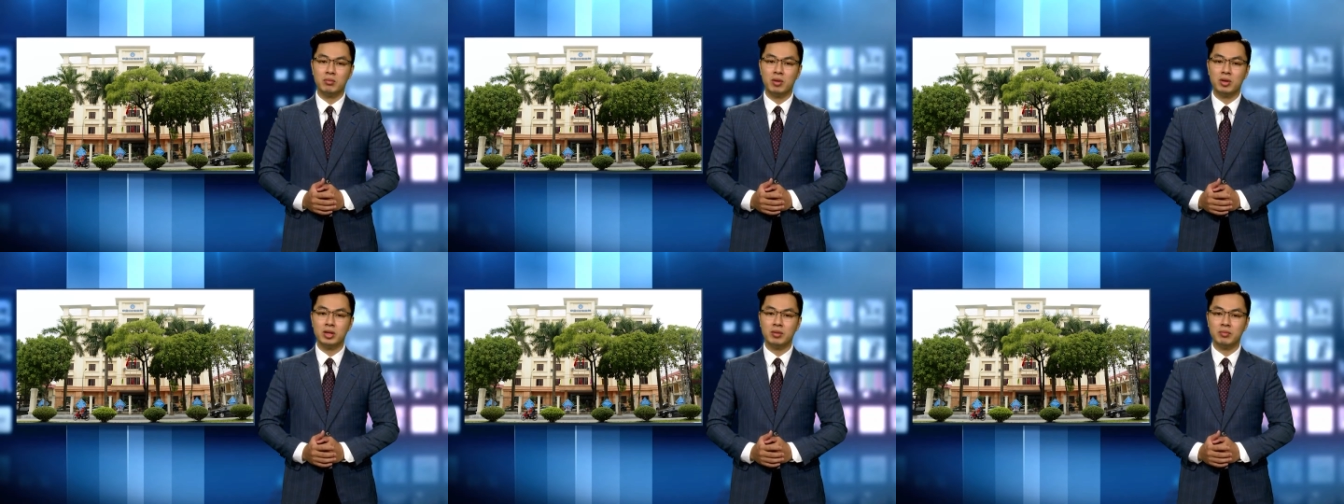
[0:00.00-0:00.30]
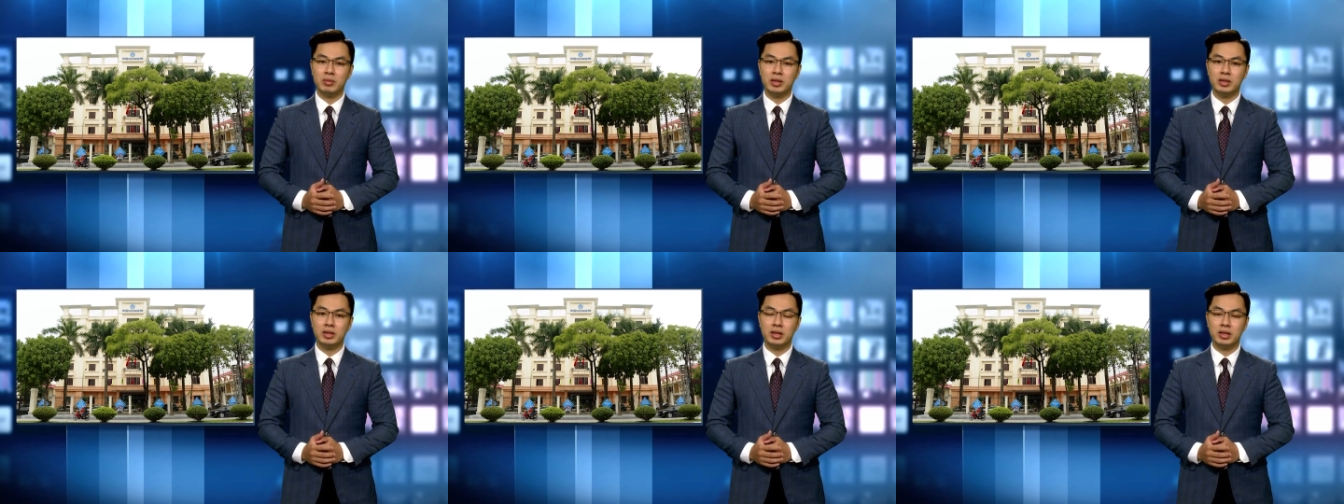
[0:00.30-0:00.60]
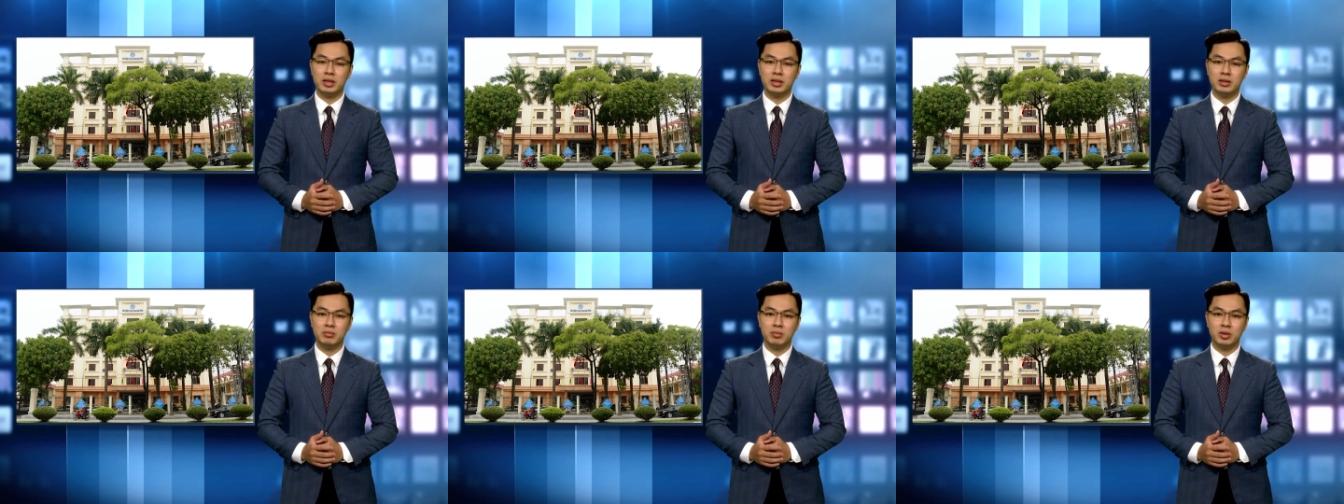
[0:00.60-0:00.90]
bảo hiểm y
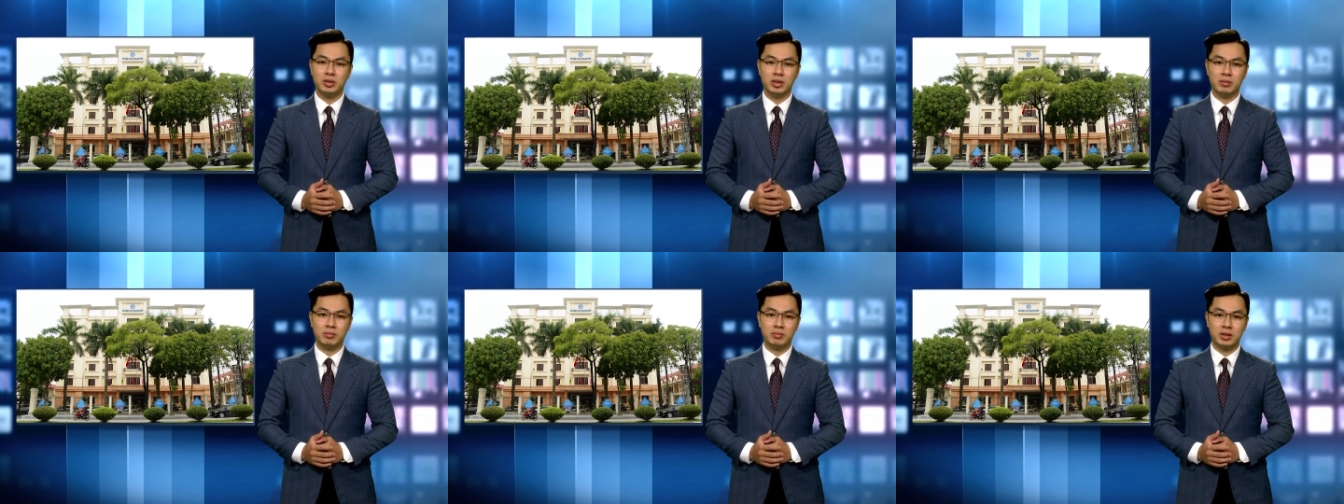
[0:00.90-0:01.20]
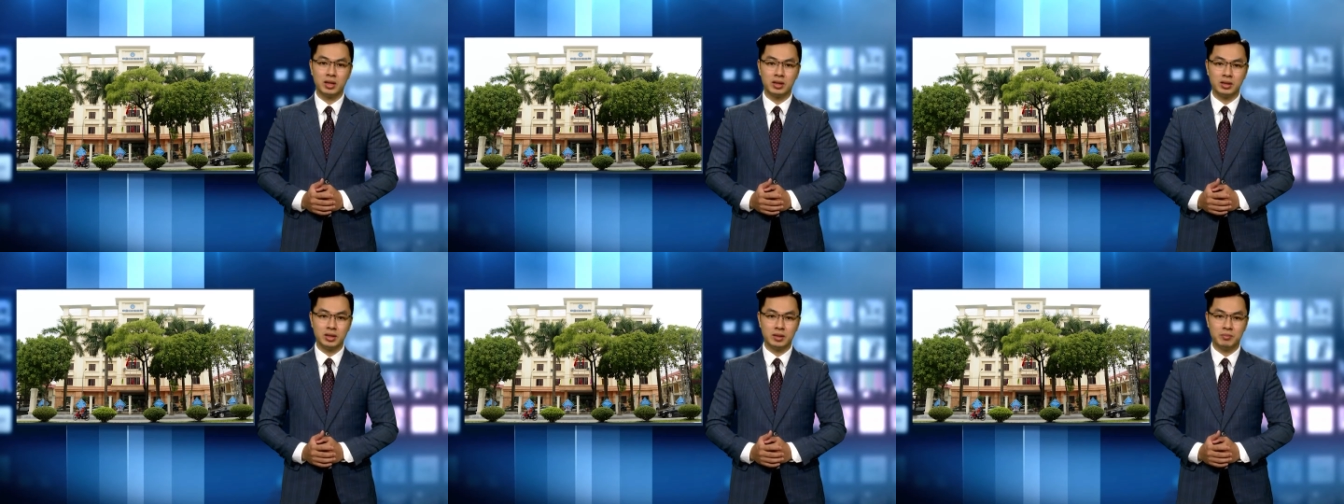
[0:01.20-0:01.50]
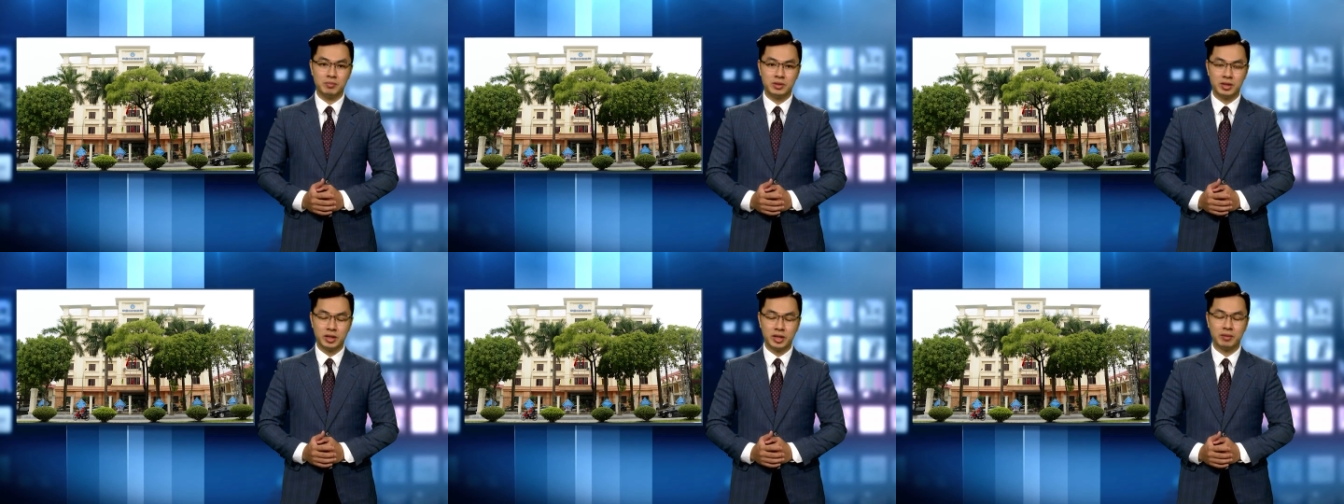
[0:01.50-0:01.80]
tế, bảo hiểm thất
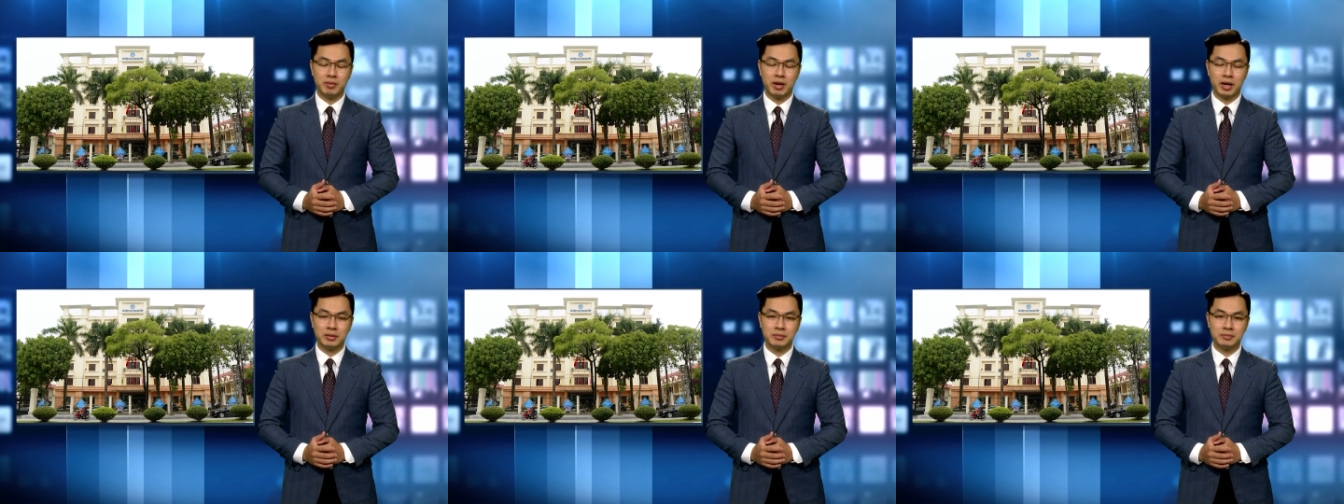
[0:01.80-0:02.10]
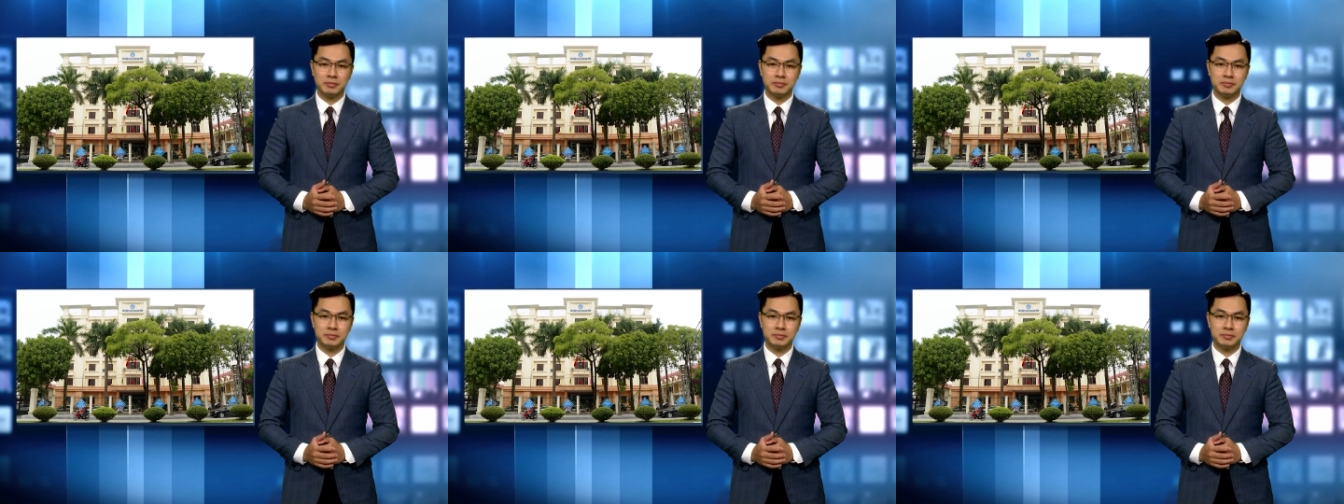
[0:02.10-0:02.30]
nghiệp trên địa bàn.